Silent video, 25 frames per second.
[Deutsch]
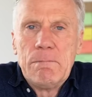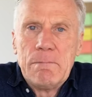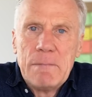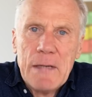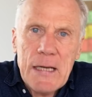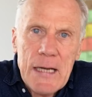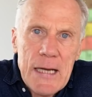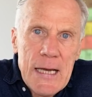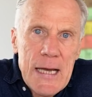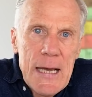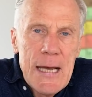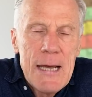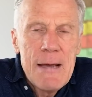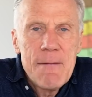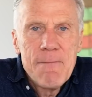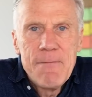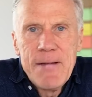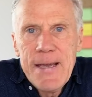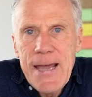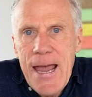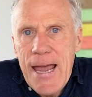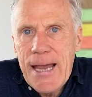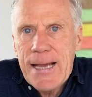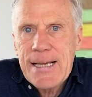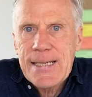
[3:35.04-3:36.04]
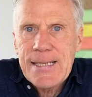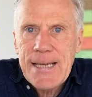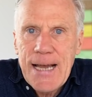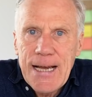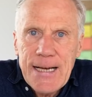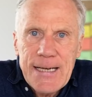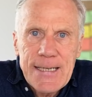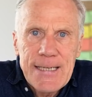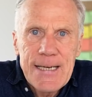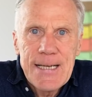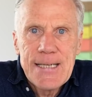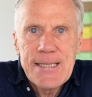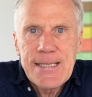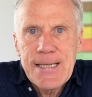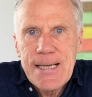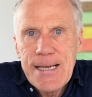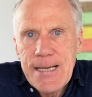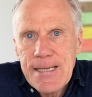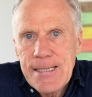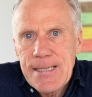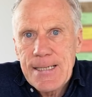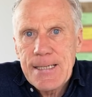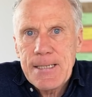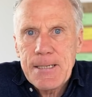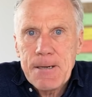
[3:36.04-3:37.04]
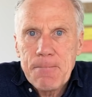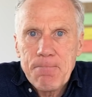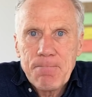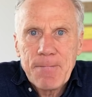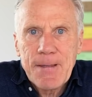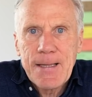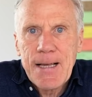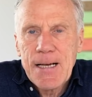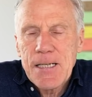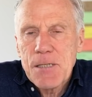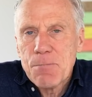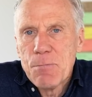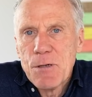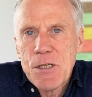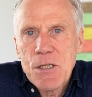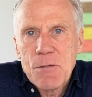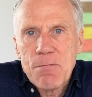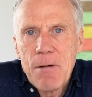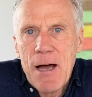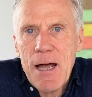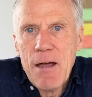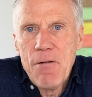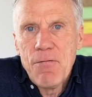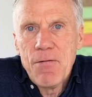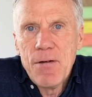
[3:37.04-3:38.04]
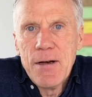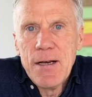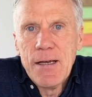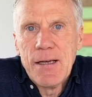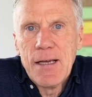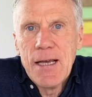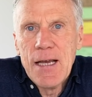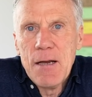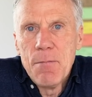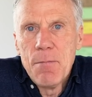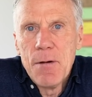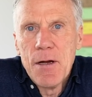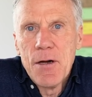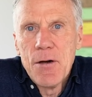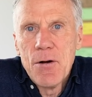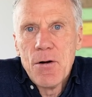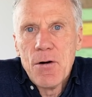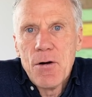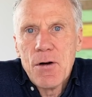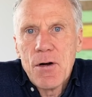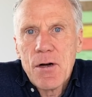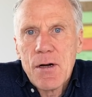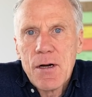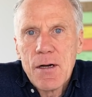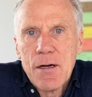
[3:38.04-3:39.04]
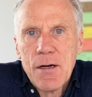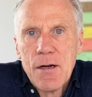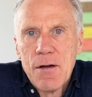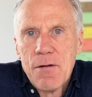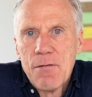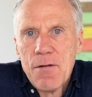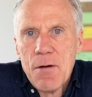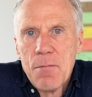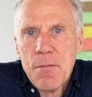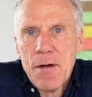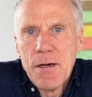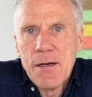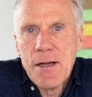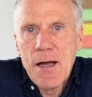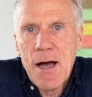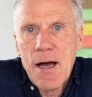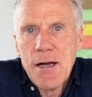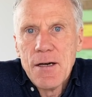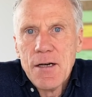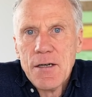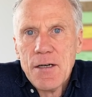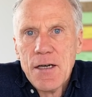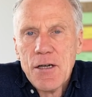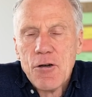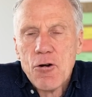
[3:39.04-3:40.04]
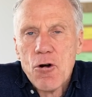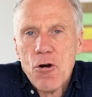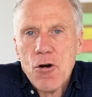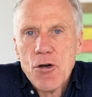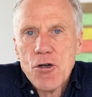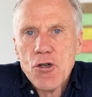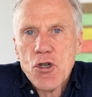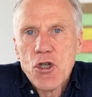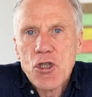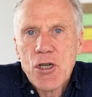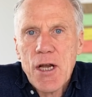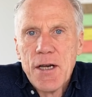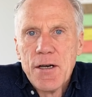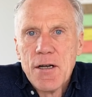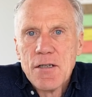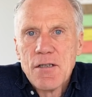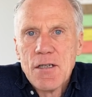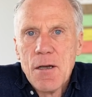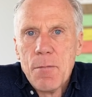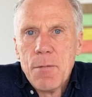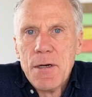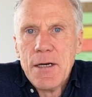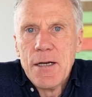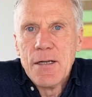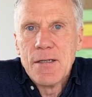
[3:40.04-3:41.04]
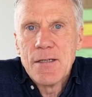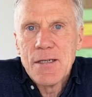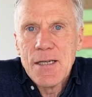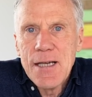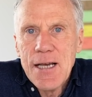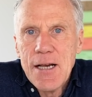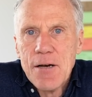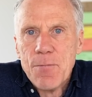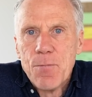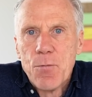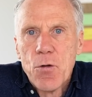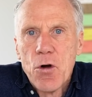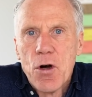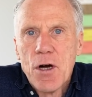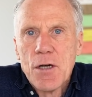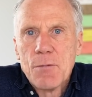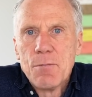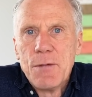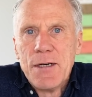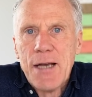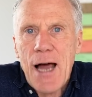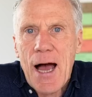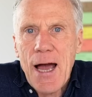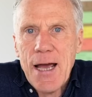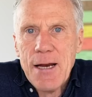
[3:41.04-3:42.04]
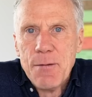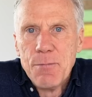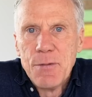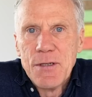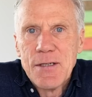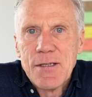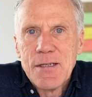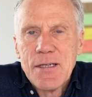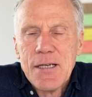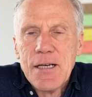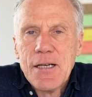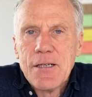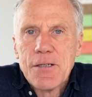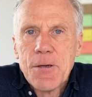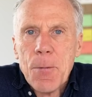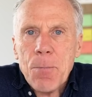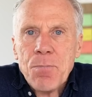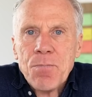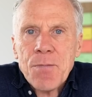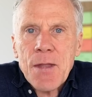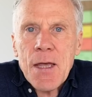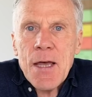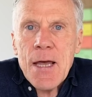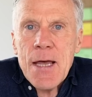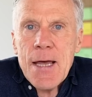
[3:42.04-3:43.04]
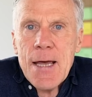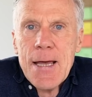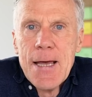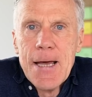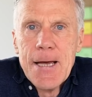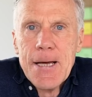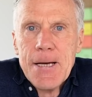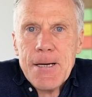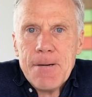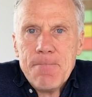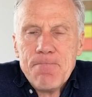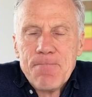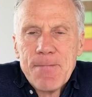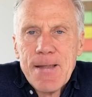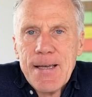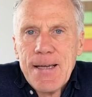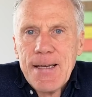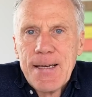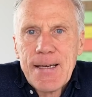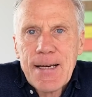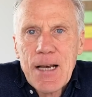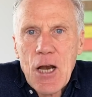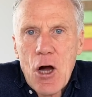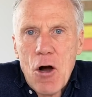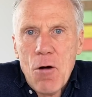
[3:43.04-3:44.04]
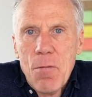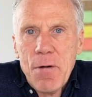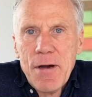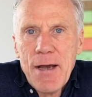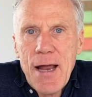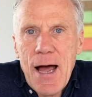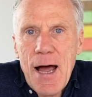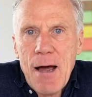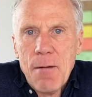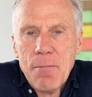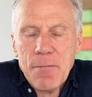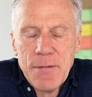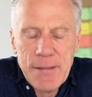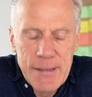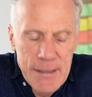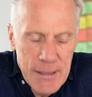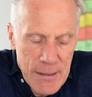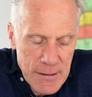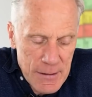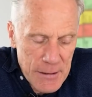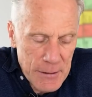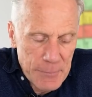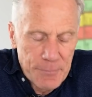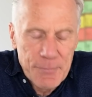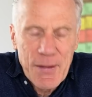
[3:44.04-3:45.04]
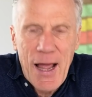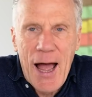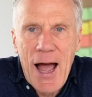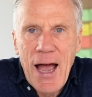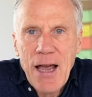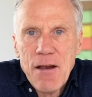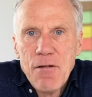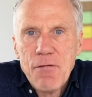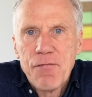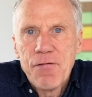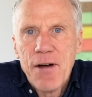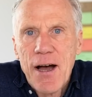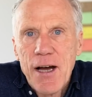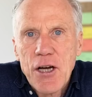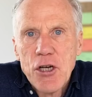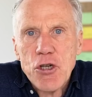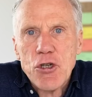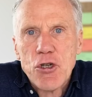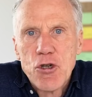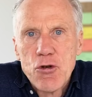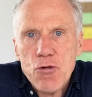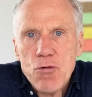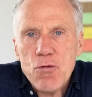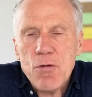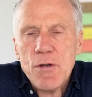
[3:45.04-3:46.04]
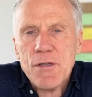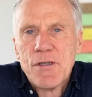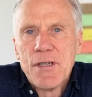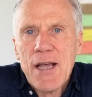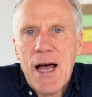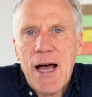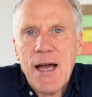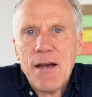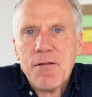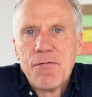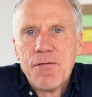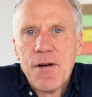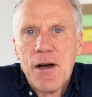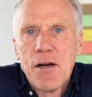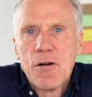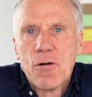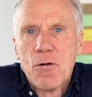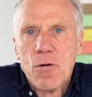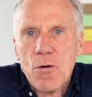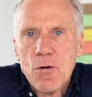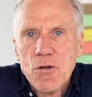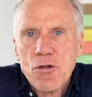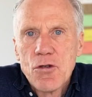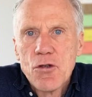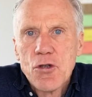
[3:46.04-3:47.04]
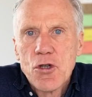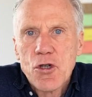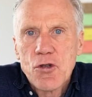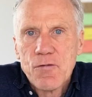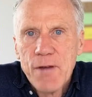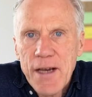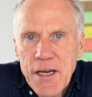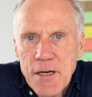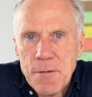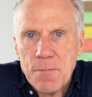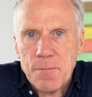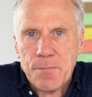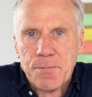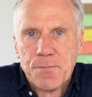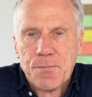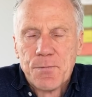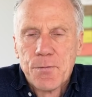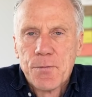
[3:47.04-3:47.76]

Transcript: Hm. Wie exakt es ist, das bezweifle ich immer noch, äh, wenn man gerade den Golden Standard der Medizin dort mit einbezieht. Ähm, ich glaube, da haben diese einfachen Tools einfach große Schwächen.